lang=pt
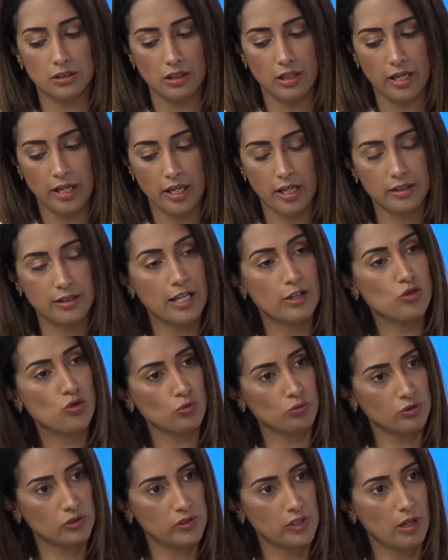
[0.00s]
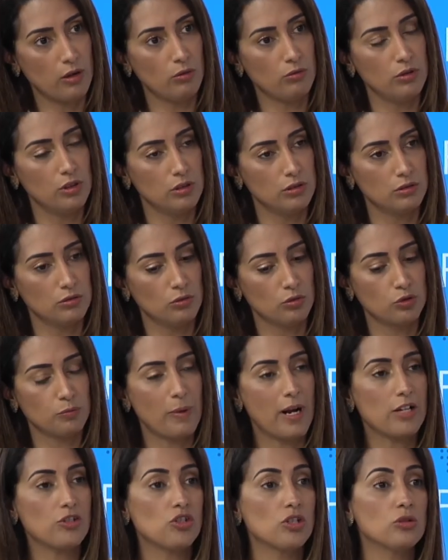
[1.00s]
é, na junção dos
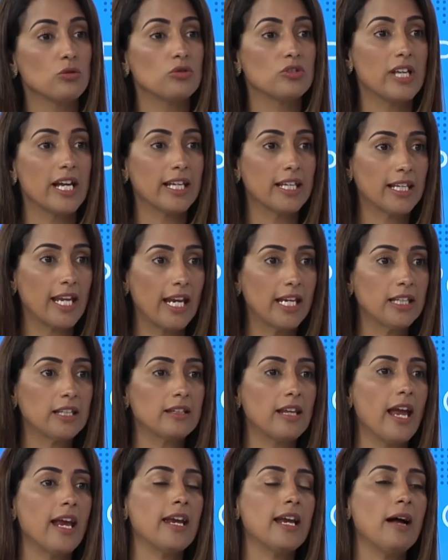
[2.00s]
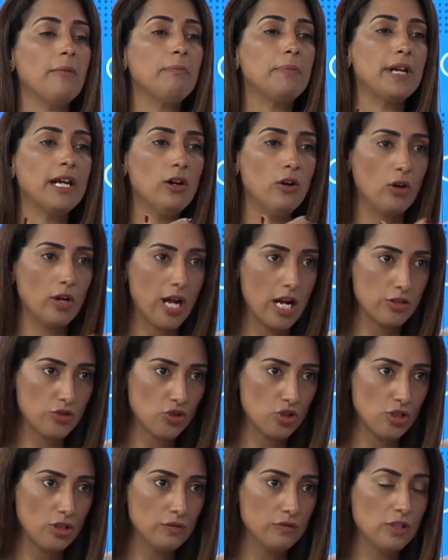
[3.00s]
partidos é quem tem a
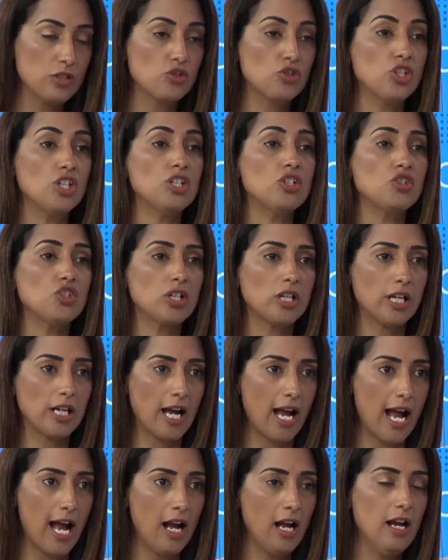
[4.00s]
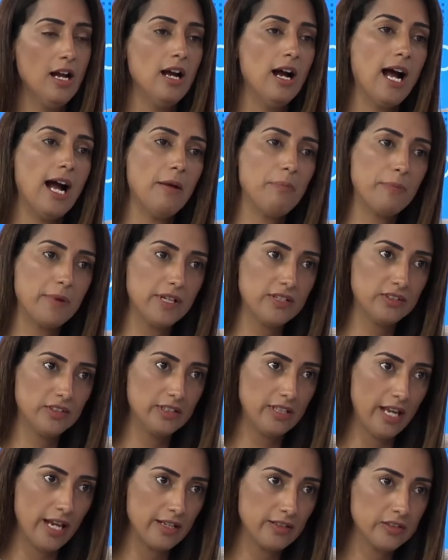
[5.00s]
prerrogativa de indicar a
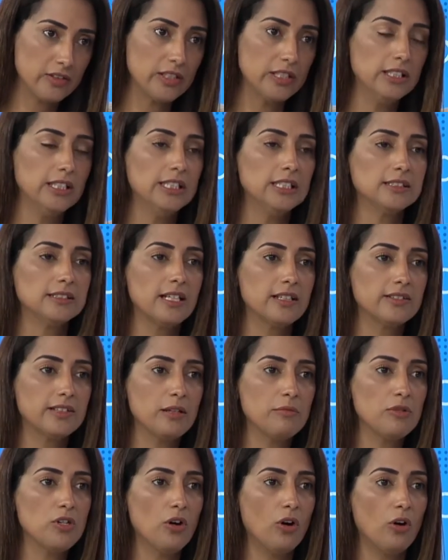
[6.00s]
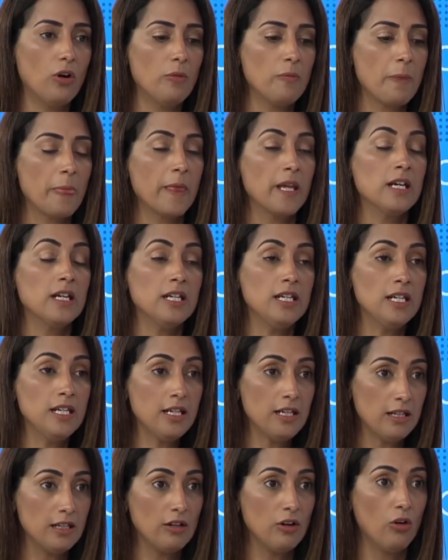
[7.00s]
presidência da CMO.
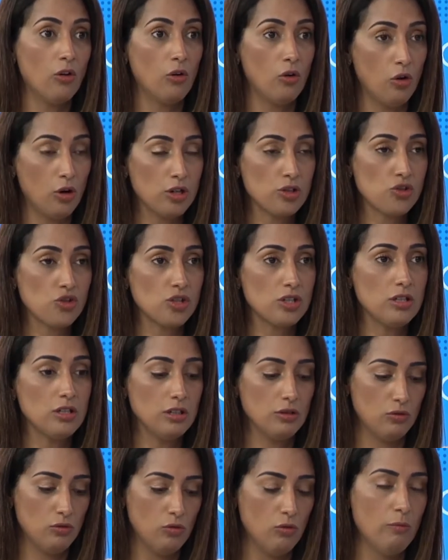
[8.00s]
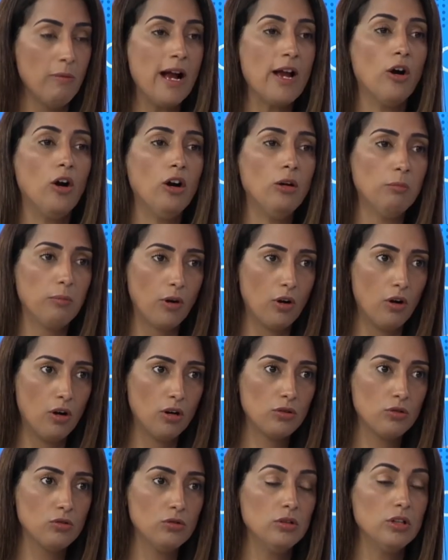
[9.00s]
E hoje o maior
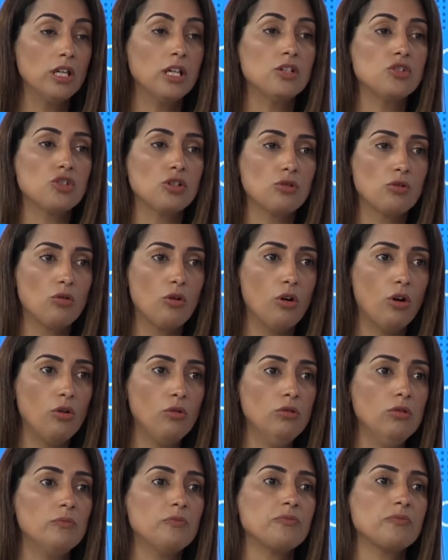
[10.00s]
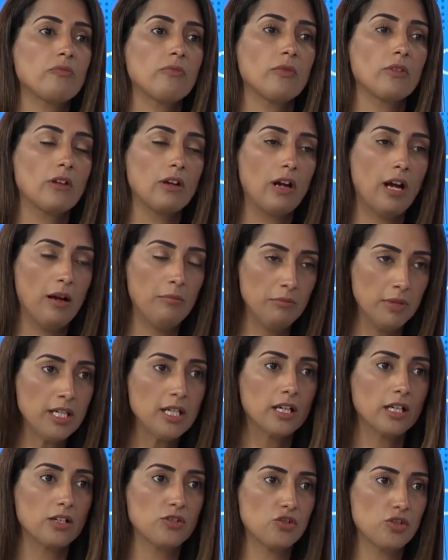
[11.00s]
bloco indicou a
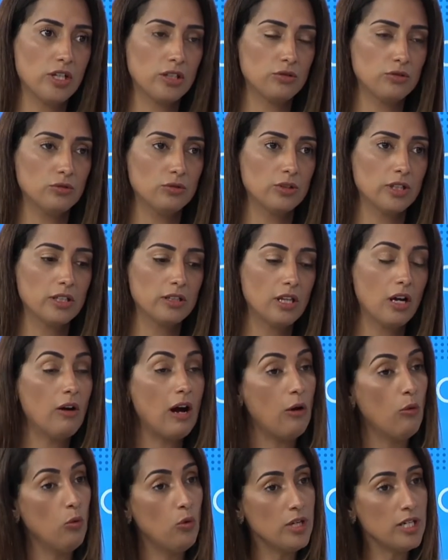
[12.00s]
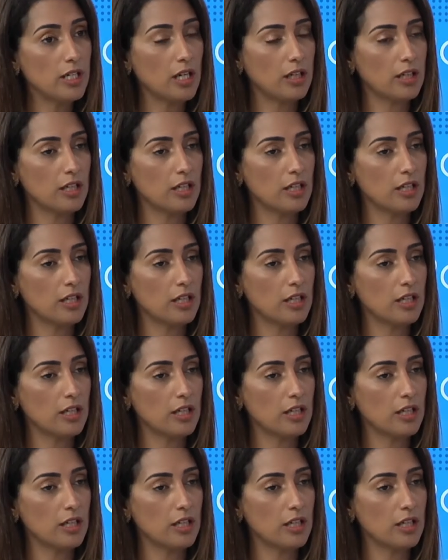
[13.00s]
minha candidatura. Então a única